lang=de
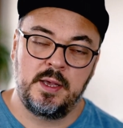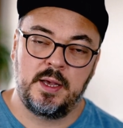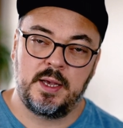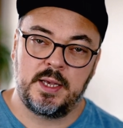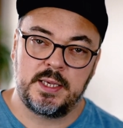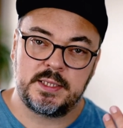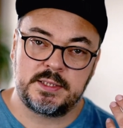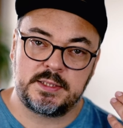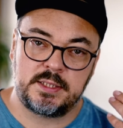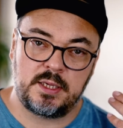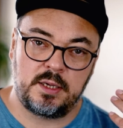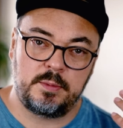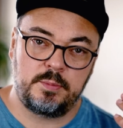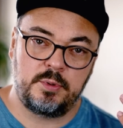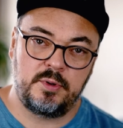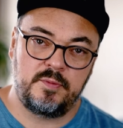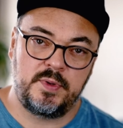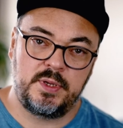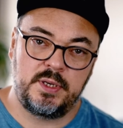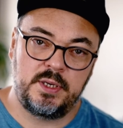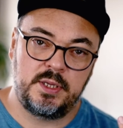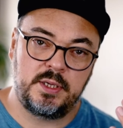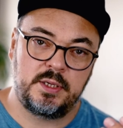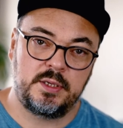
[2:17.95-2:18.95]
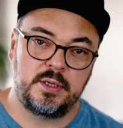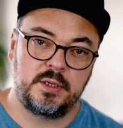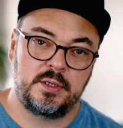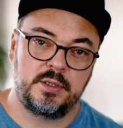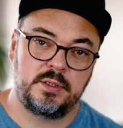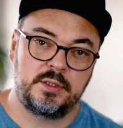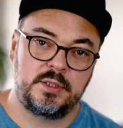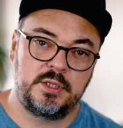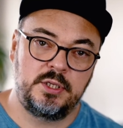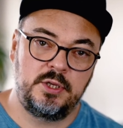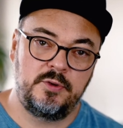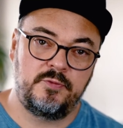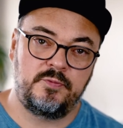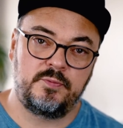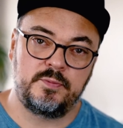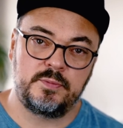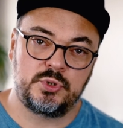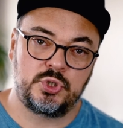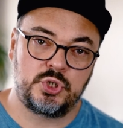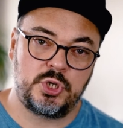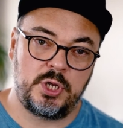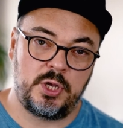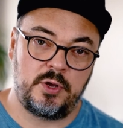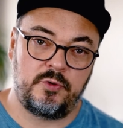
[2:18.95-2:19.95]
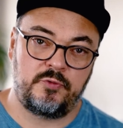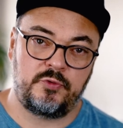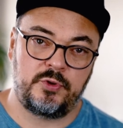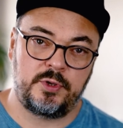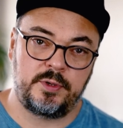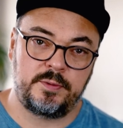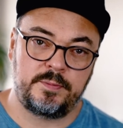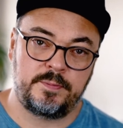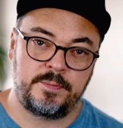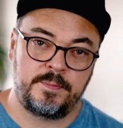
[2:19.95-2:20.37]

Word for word: hast aber wenig Tiefenschärfe.